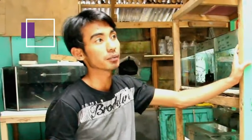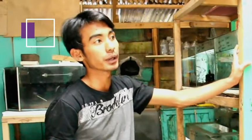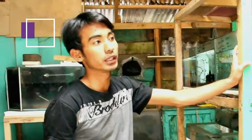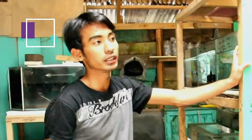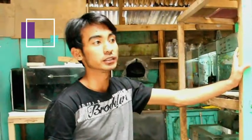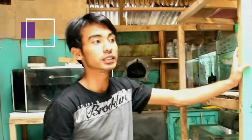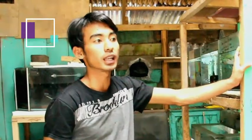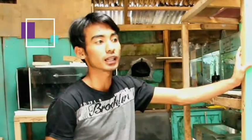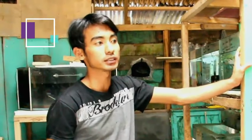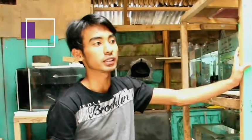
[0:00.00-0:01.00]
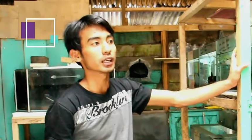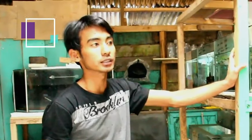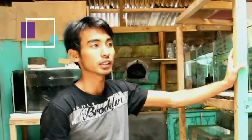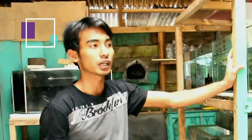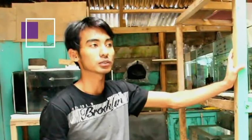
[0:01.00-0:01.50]
mm yang breeding silang
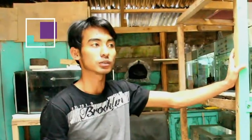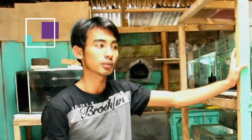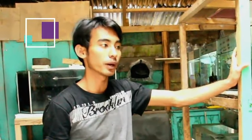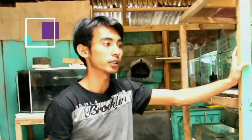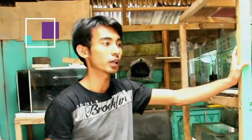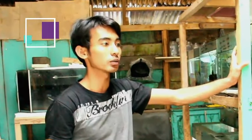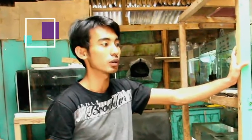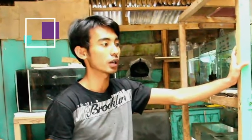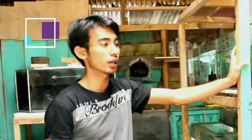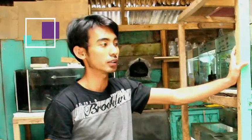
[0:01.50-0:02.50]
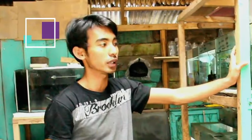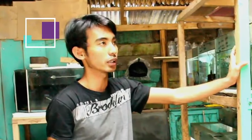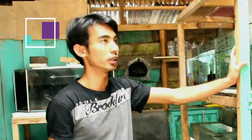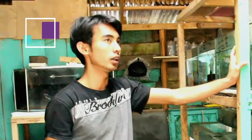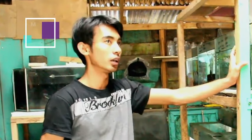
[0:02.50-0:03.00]
silang silang sudah banyak keluaran
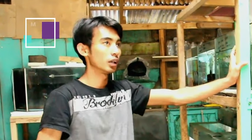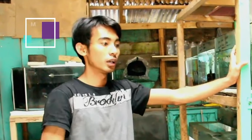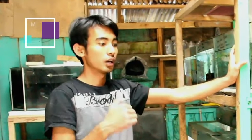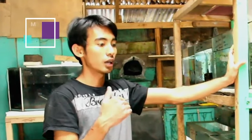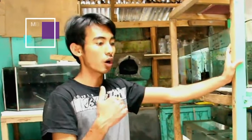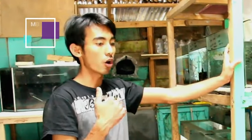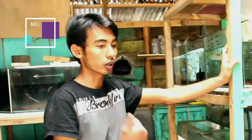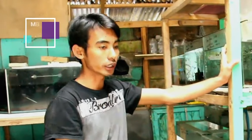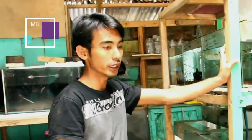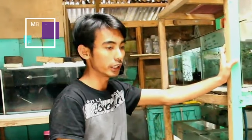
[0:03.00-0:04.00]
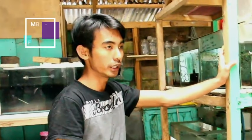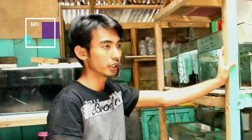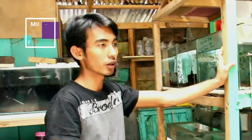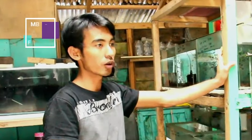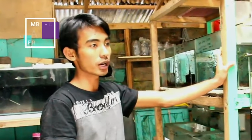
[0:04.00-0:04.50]
dari ori
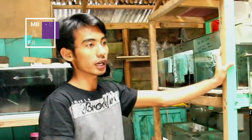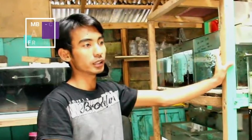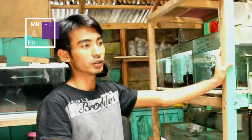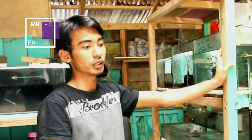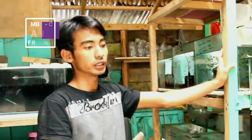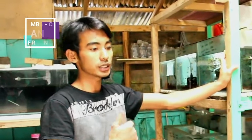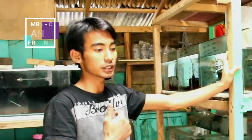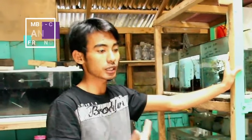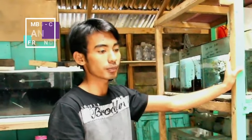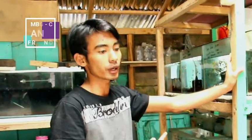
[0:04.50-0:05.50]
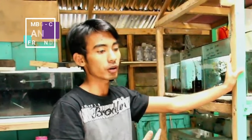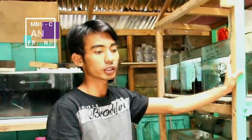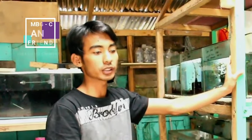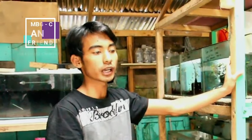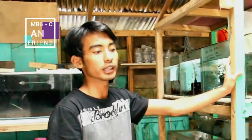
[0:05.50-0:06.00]
lokal mm Indonesia sampai
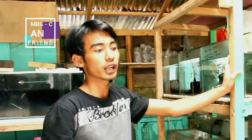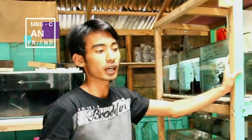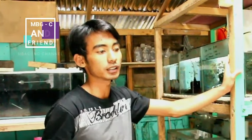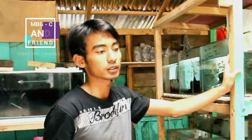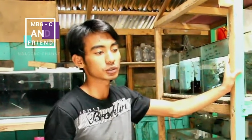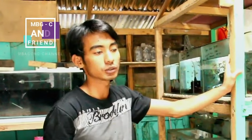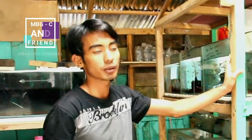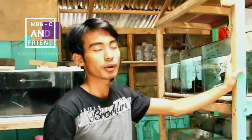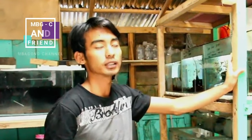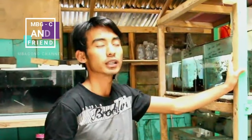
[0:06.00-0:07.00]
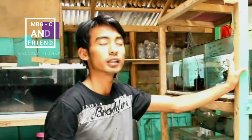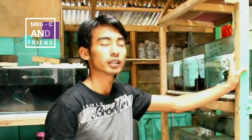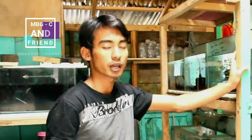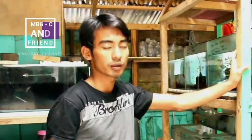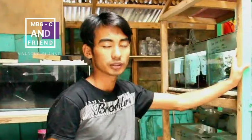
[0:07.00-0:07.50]
ori Thailand itu sudah banyak
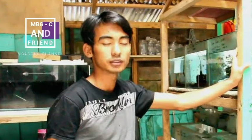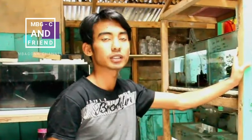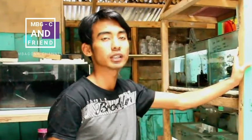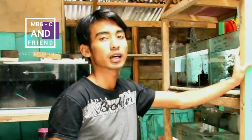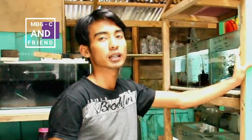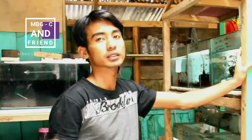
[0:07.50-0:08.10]
dikawin silang